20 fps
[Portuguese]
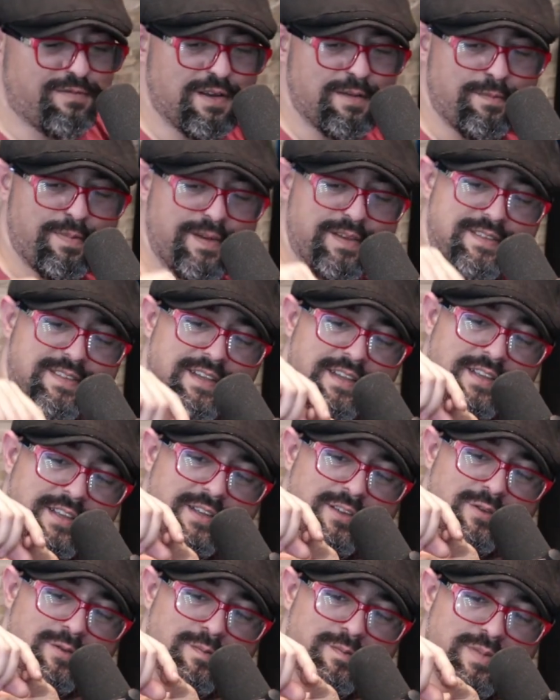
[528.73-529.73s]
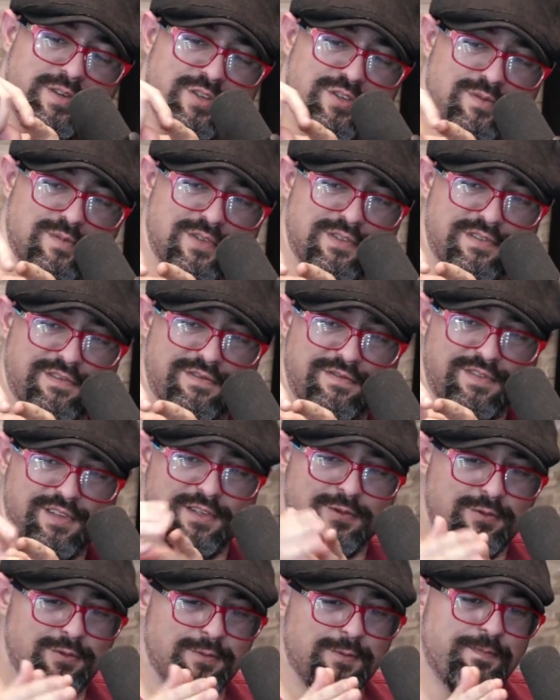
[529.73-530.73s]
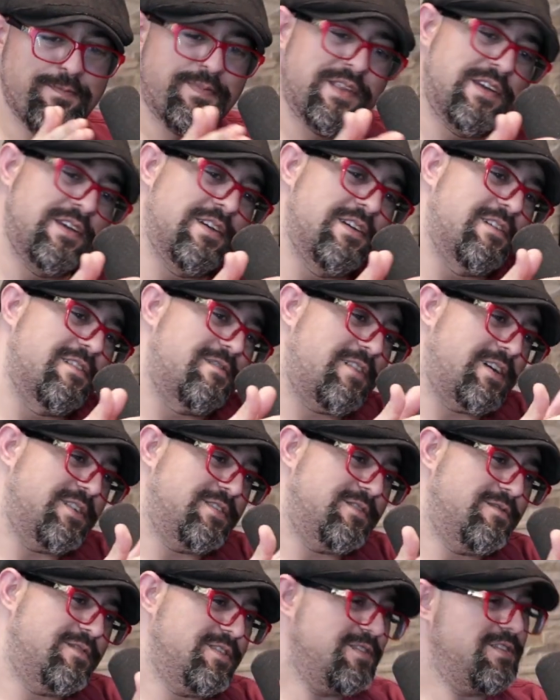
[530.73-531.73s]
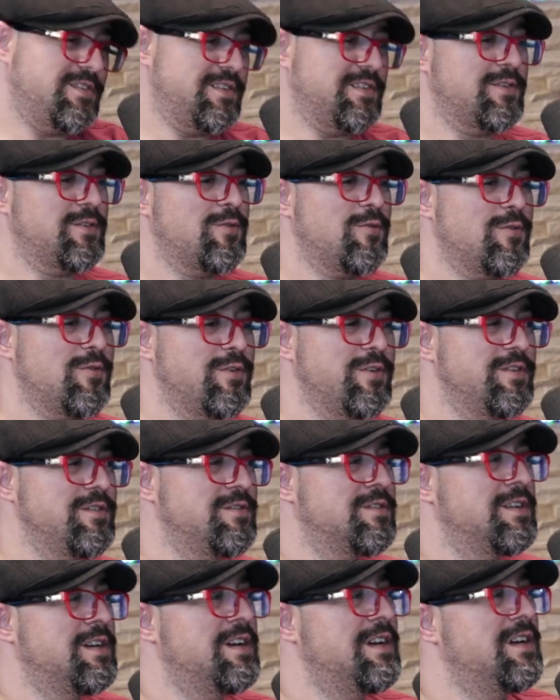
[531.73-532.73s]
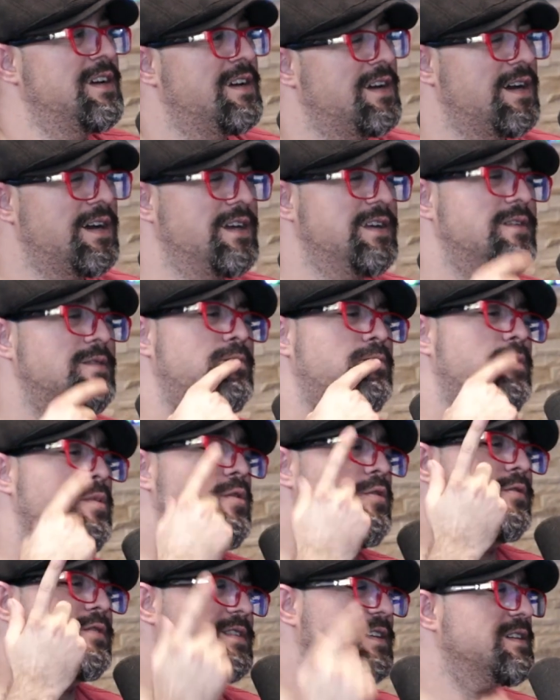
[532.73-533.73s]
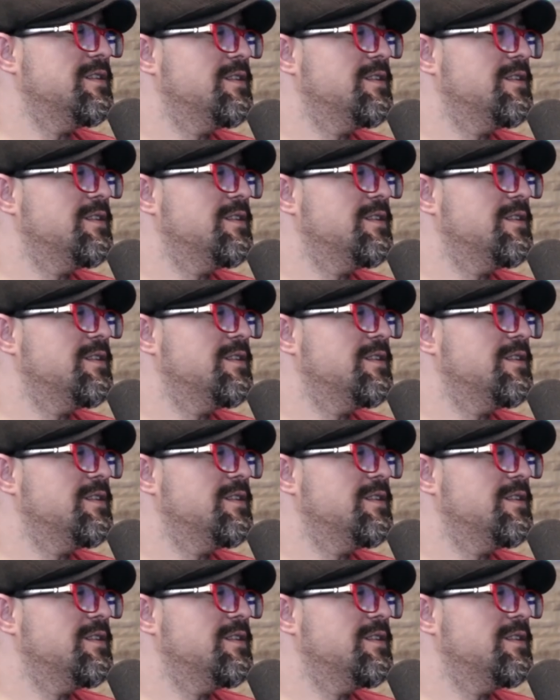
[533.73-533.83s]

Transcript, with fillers: passar aqui num prisma de vidro, vai dividir em cores, Aí eu, pô, sabe o que eu